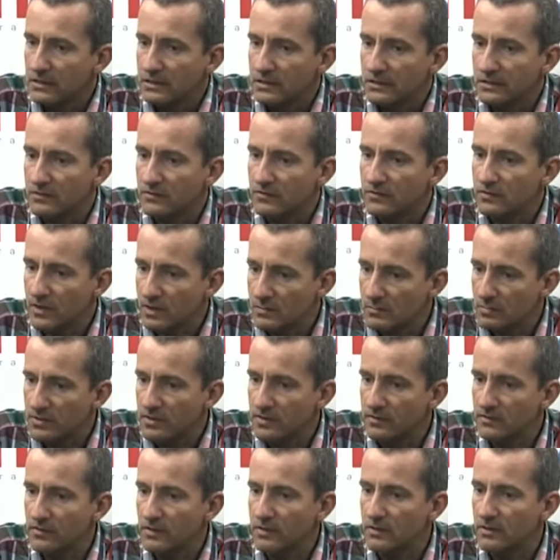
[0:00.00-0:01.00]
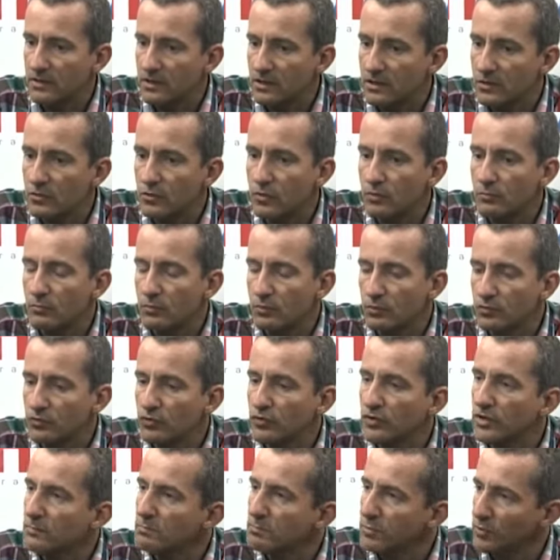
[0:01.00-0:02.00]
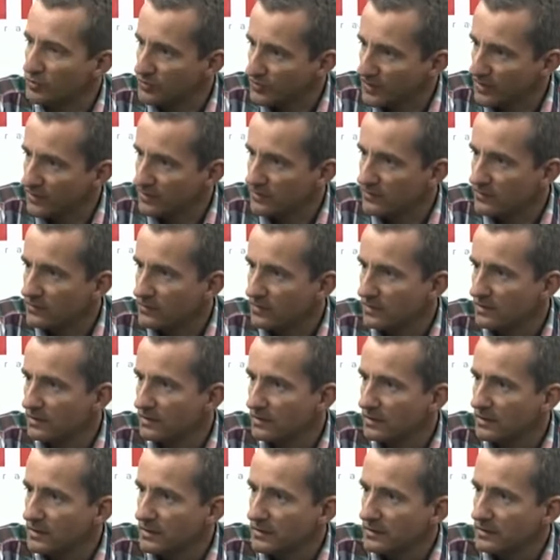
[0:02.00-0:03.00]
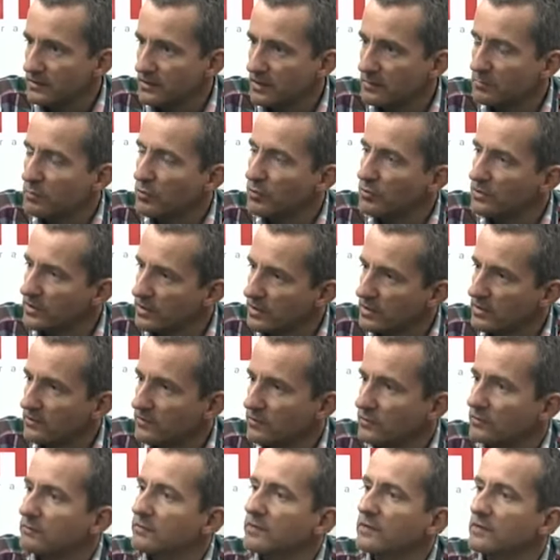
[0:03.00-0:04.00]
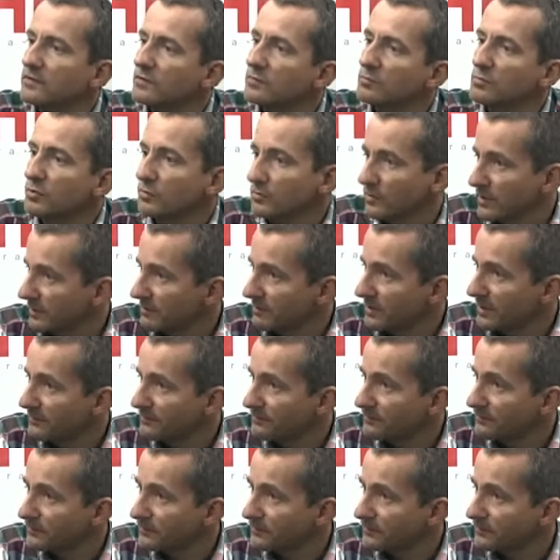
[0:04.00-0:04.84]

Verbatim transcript: y siempre he sentido mucha impotencia de poder resolver este problema.